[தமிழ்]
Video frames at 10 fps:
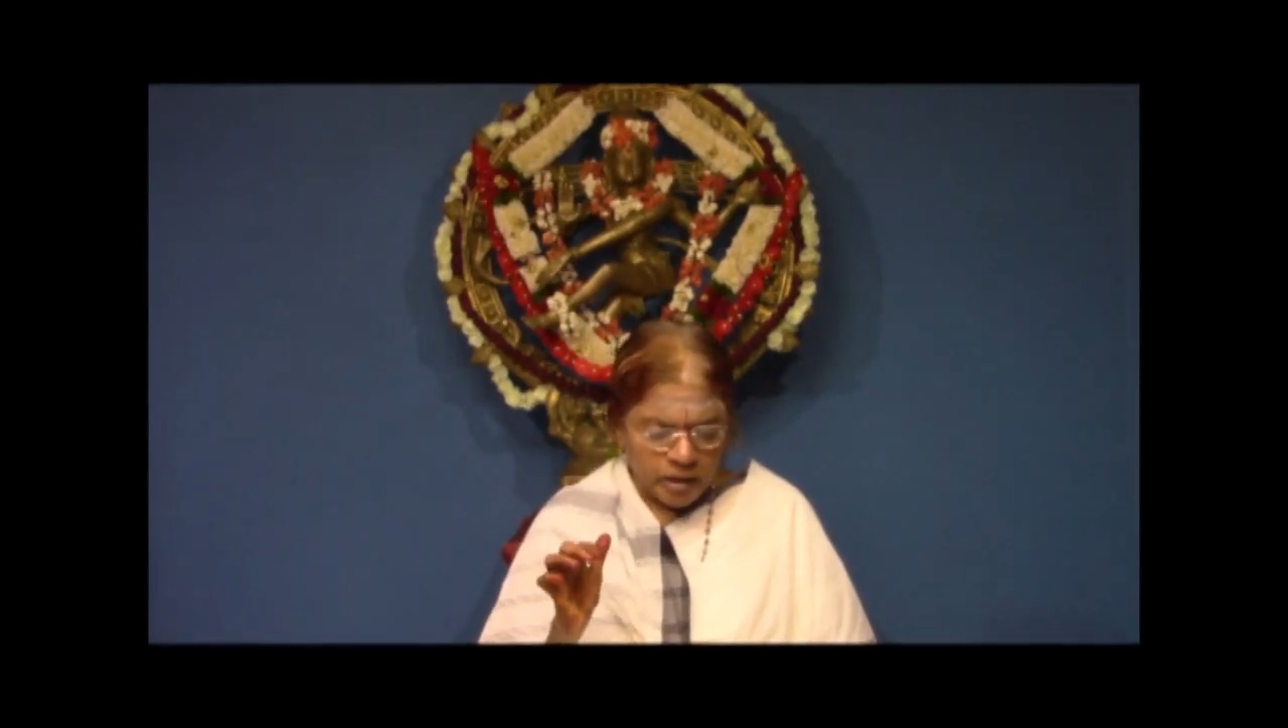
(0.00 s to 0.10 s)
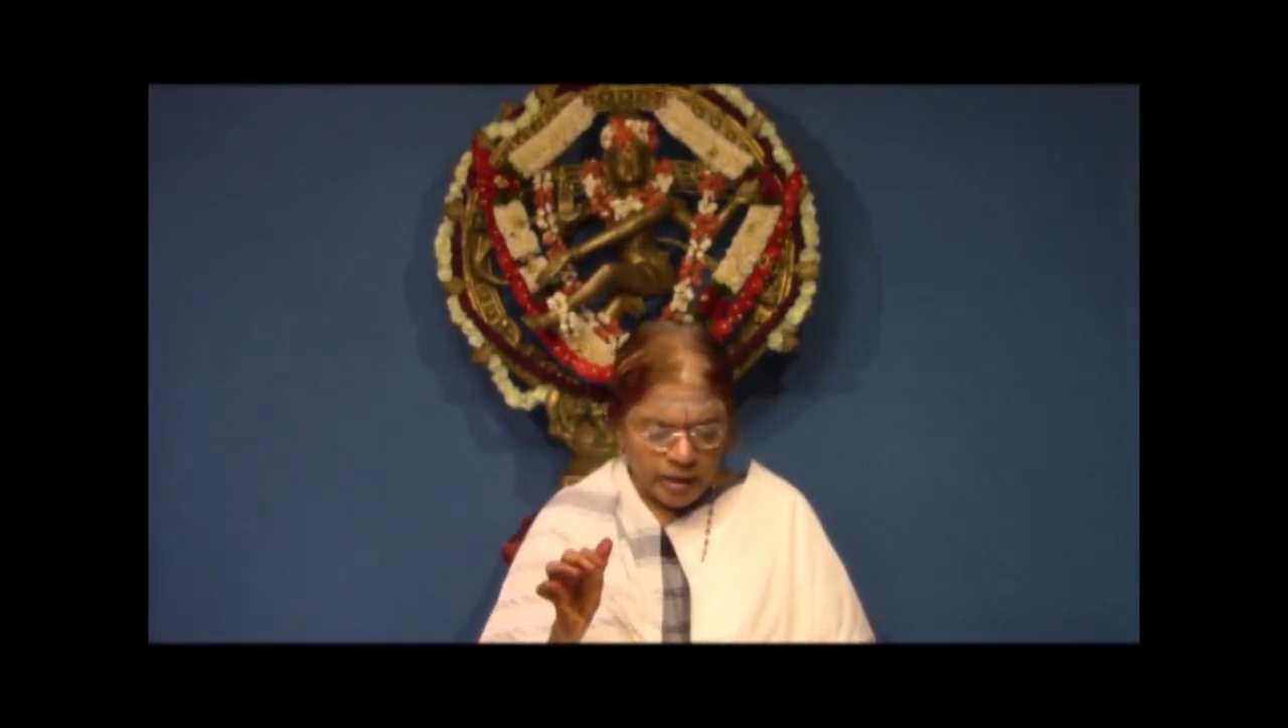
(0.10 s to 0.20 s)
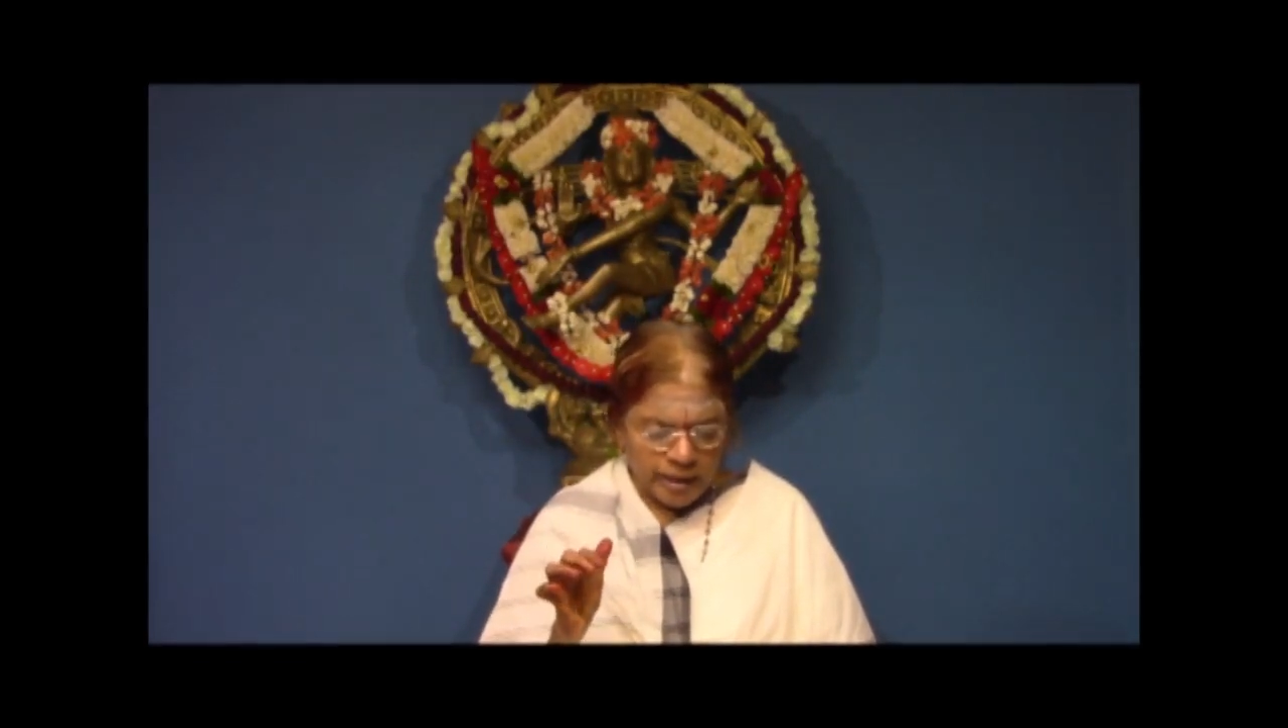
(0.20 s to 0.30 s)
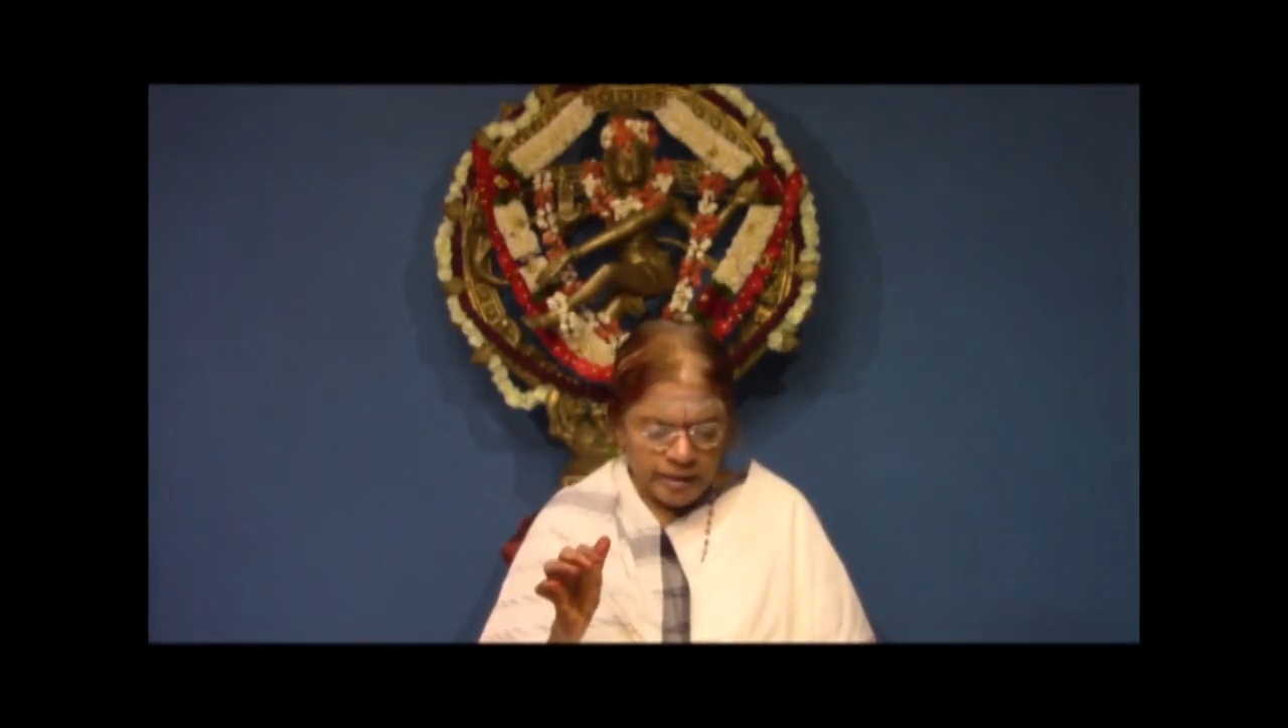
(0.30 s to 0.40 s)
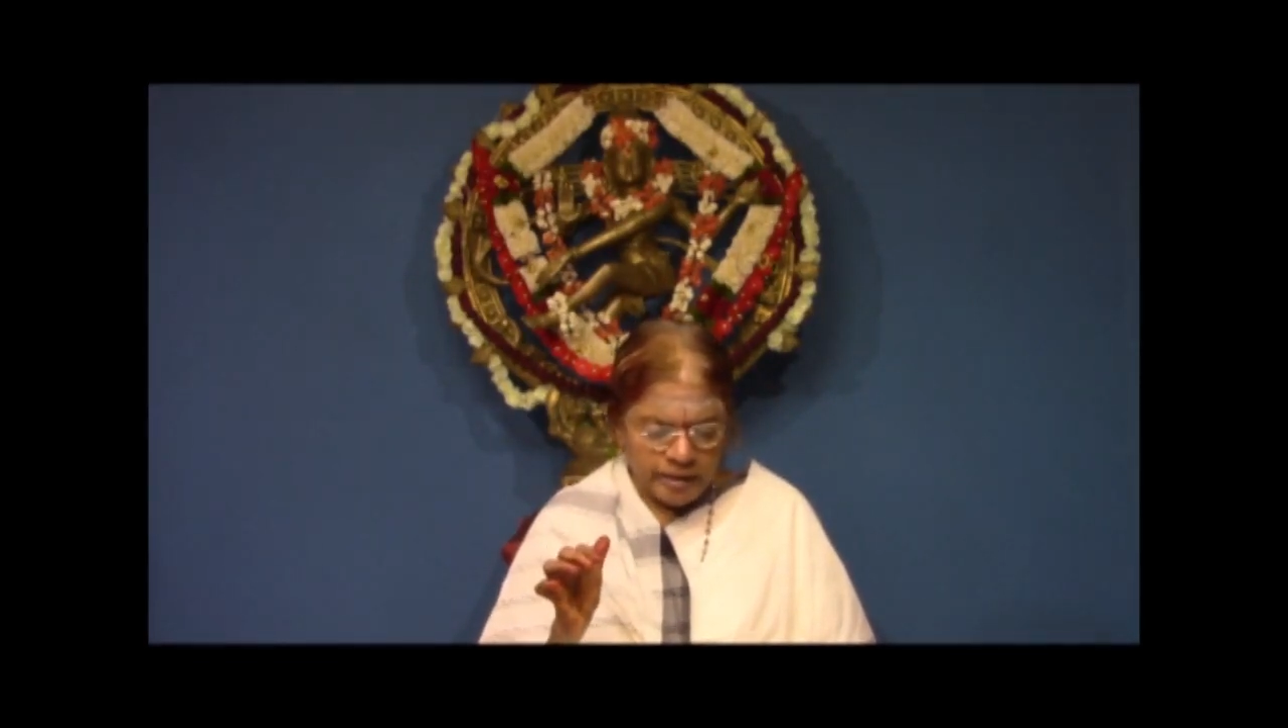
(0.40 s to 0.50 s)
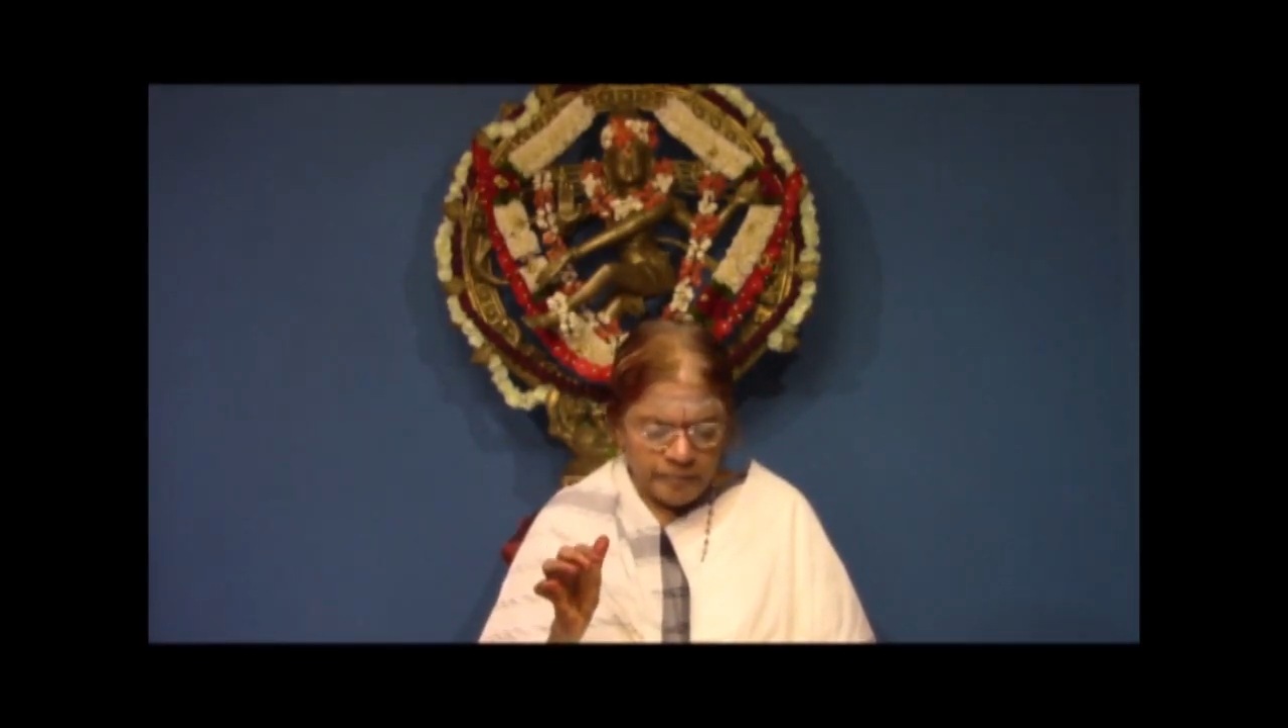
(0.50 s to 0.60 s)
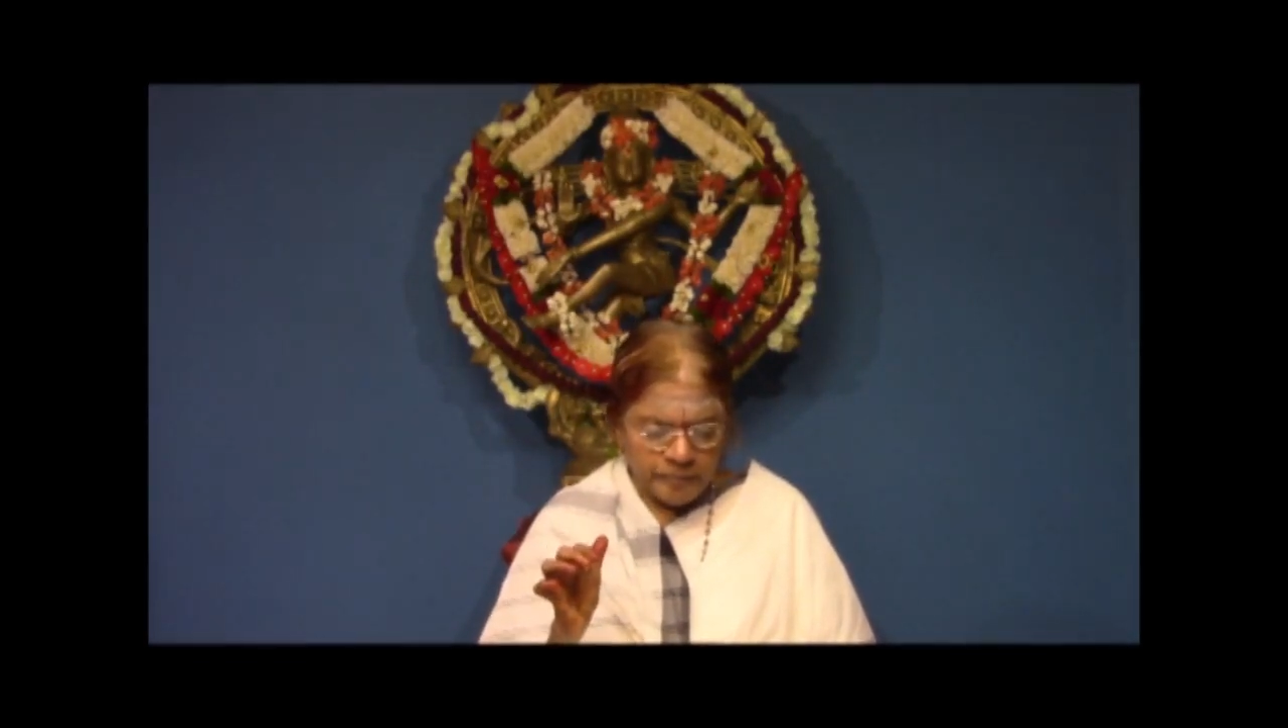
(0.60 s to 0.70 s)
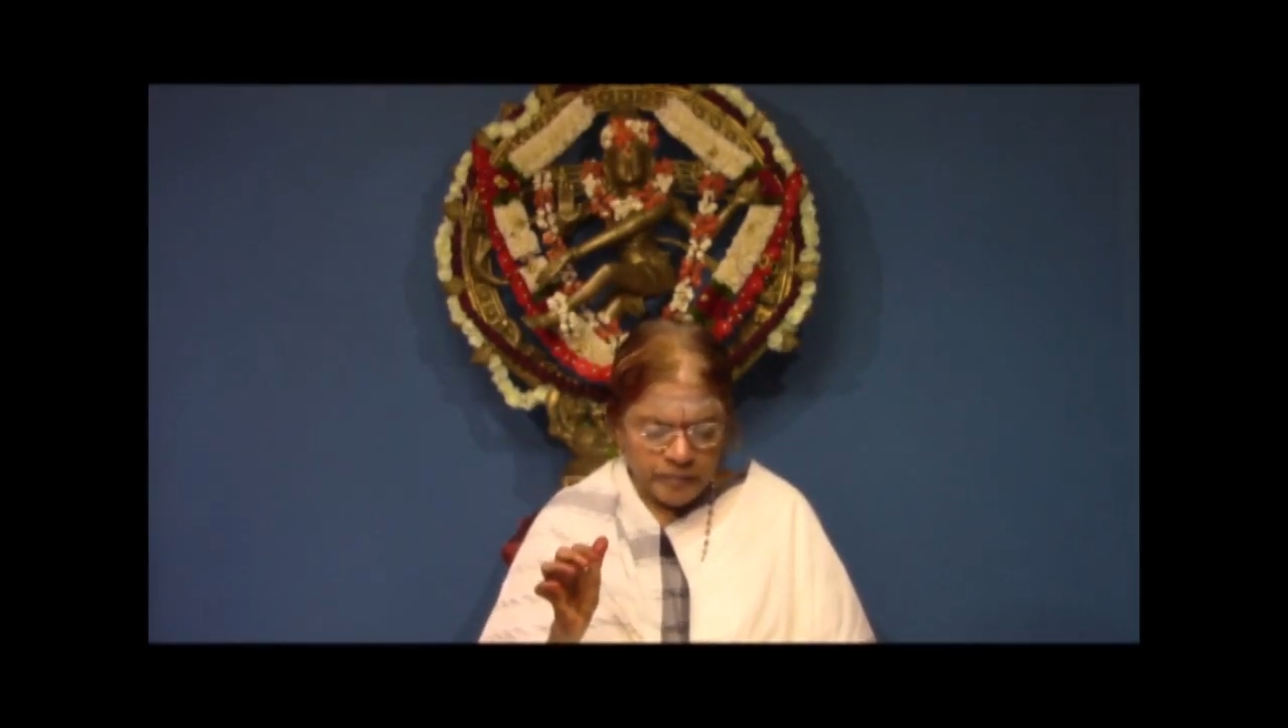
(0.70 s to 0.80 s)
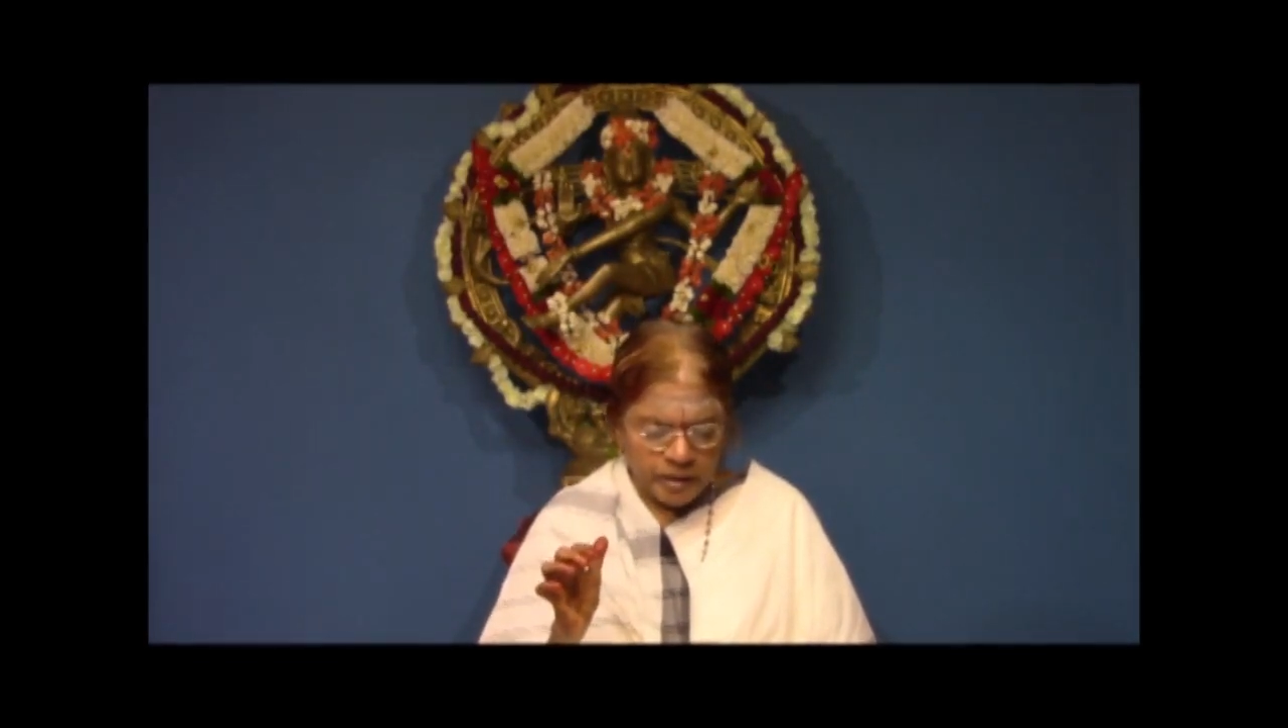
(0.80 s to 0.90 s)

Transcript: ஹைம்